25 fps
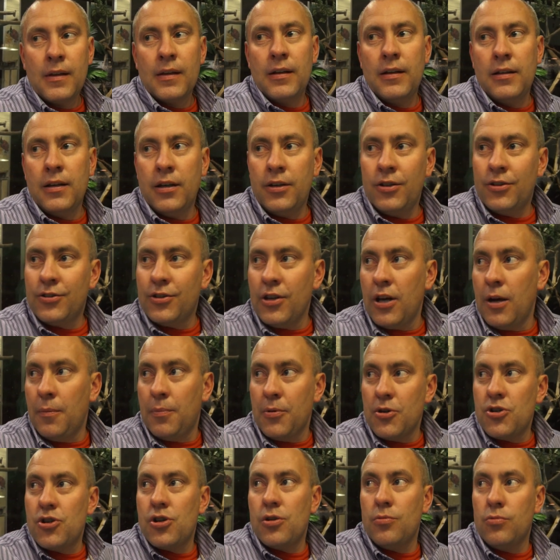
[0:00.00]
я не знаю
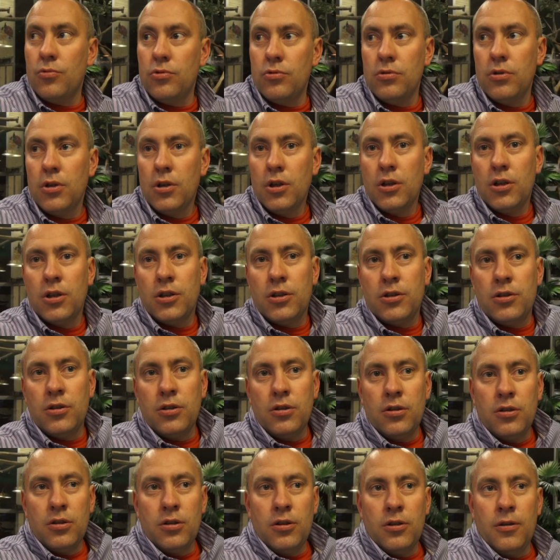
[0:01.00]
почему,
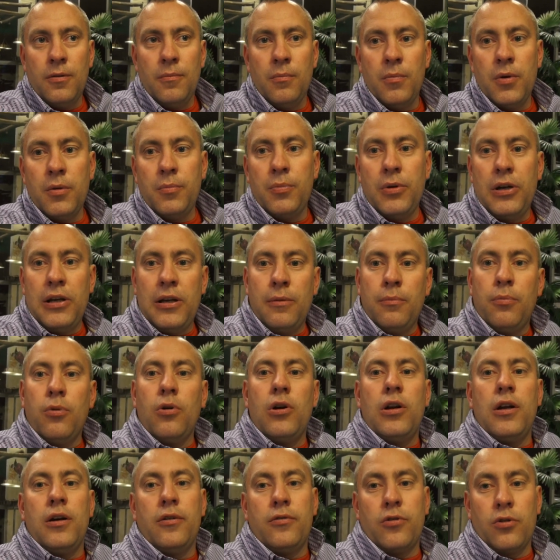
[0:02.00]
но мы были в
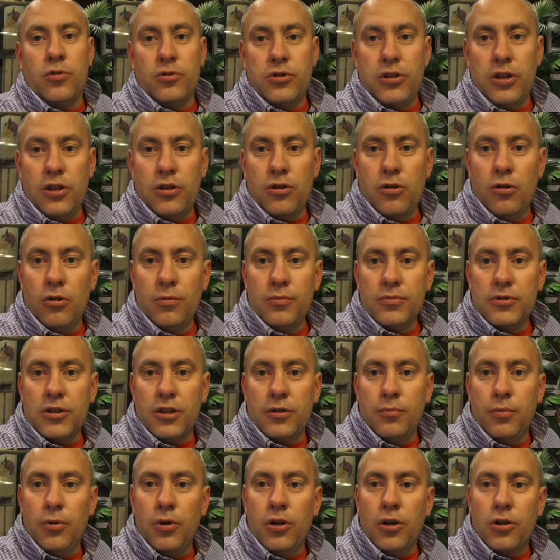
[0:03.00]
более крутых комнатах,
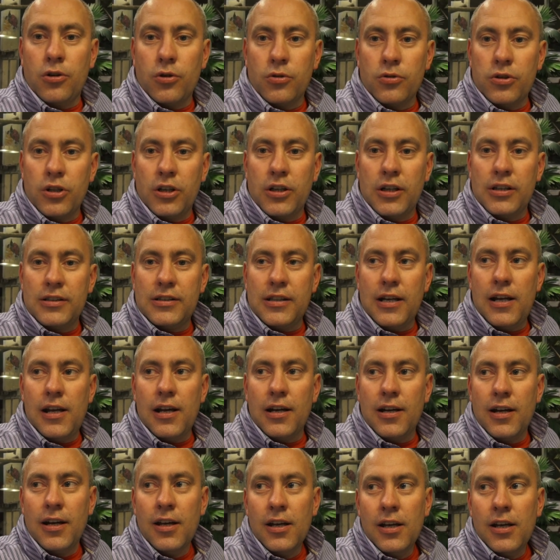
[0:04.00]
более крутых
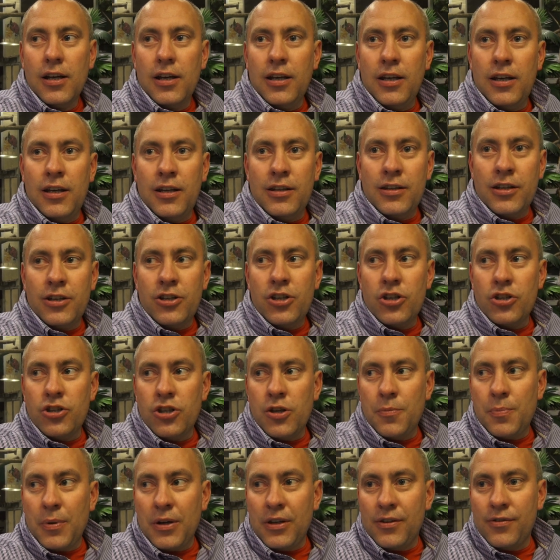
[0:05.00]
отелях, и на них
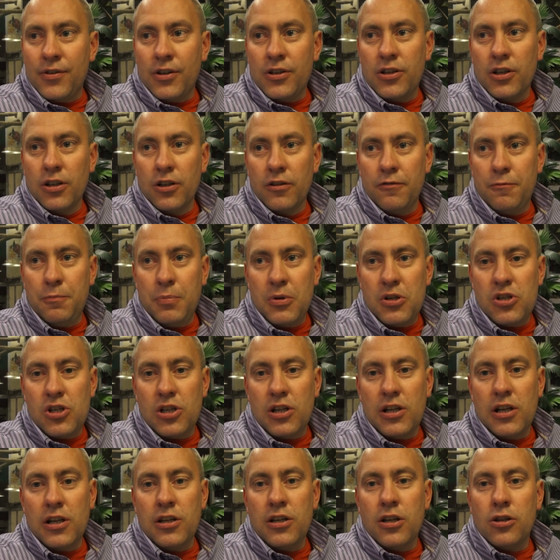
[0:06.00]
не производило
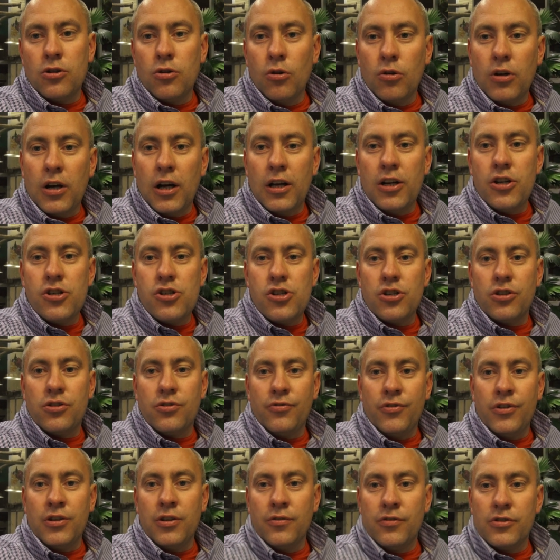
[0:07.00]
впечатление то
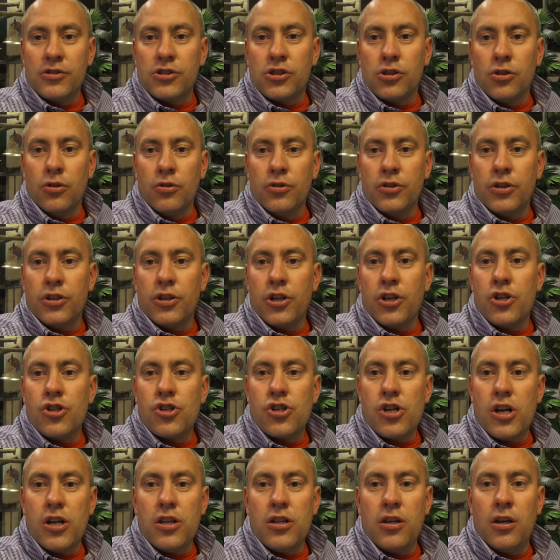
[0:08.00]
количество инновационных
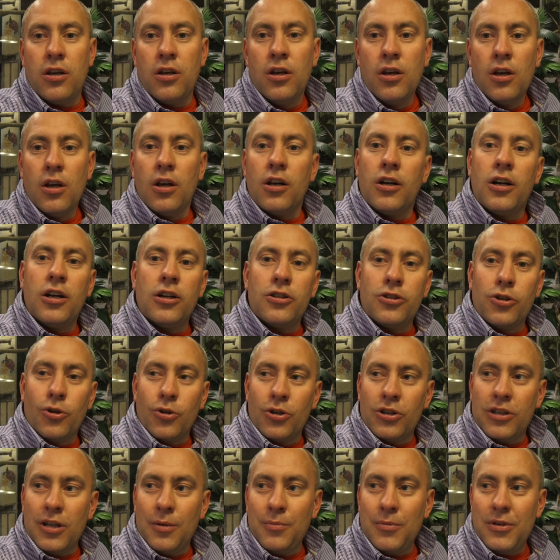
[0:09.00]
решений,
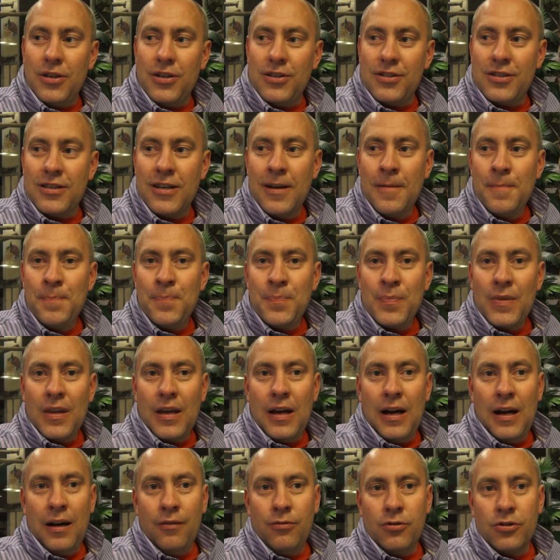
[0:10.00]
которые там есть.
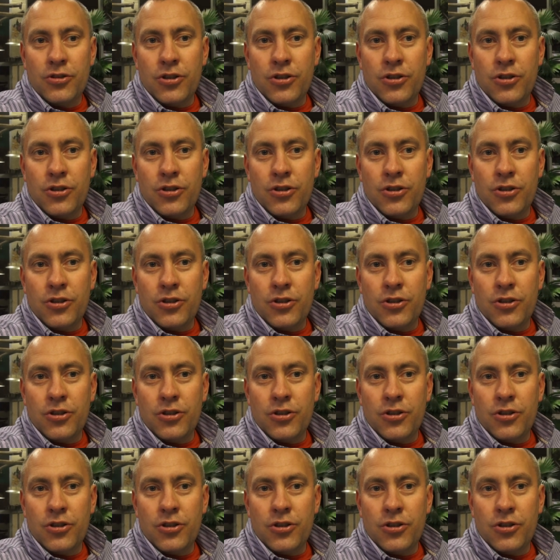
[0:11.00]
А вот